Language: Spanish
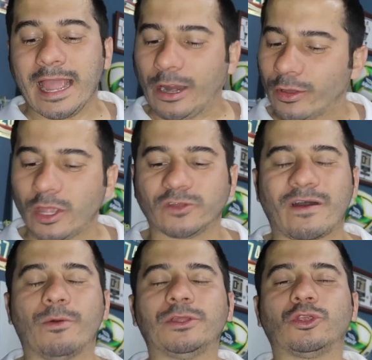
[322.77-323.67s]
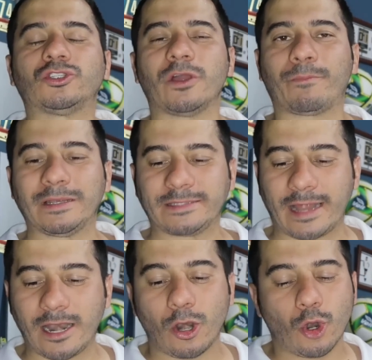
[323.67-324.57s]
Creo que los favoritos siempre
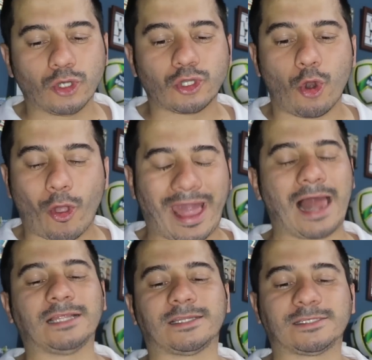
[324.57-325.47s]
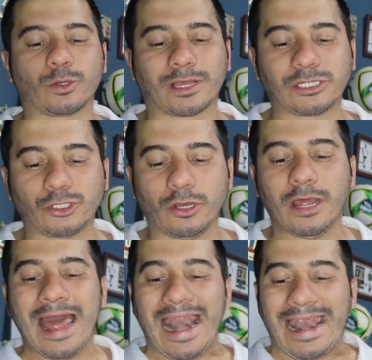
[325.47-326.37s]
serán los locales en esta ocasión.
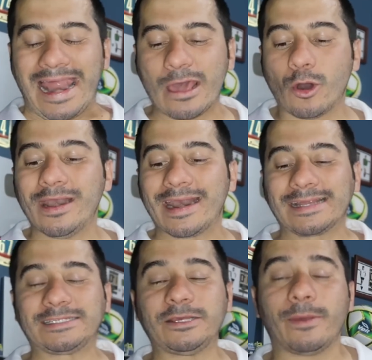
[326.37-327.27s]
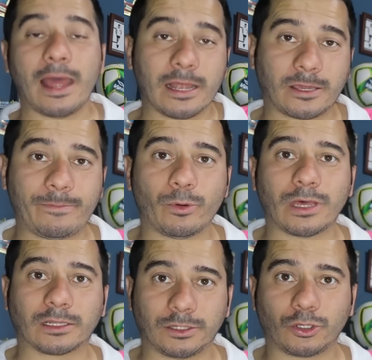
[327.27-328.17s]
León recibe al equipo
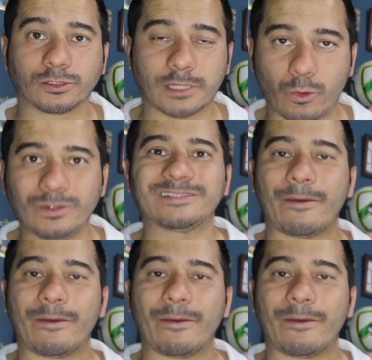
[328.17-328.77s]
de Atlético San Luis.